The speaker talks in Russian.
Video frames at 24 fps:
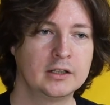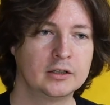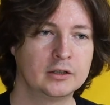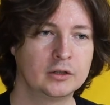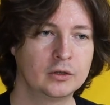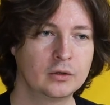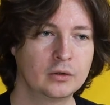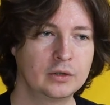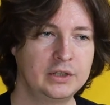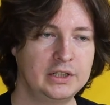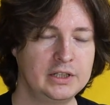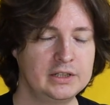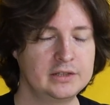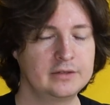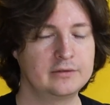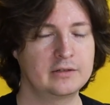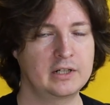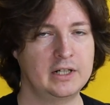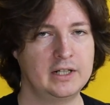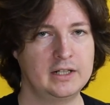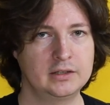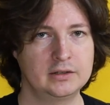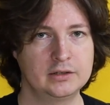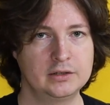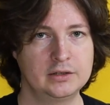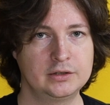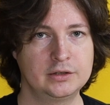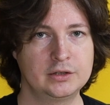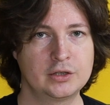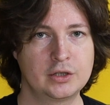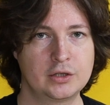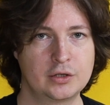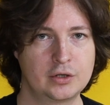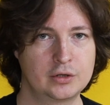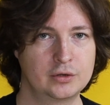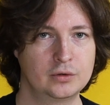но есть
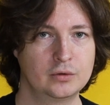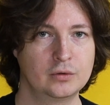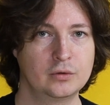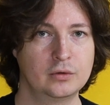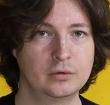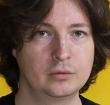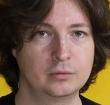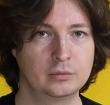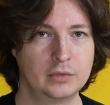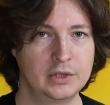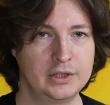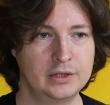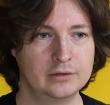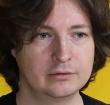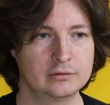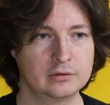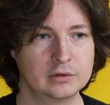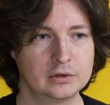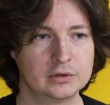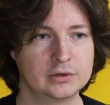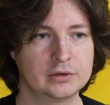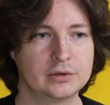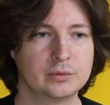вероятность, что мы его